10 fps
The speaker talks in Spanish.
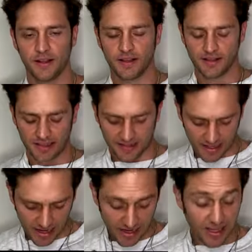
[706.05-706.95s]
se
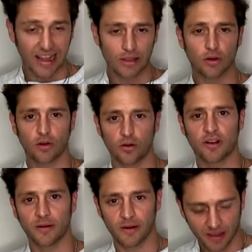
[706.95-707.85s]
está alineando con lo
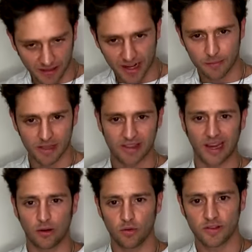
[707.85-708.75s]
que verdaderamente le
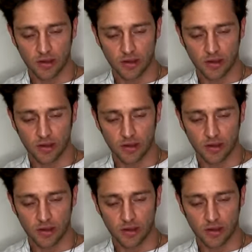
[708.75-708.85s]
gusta.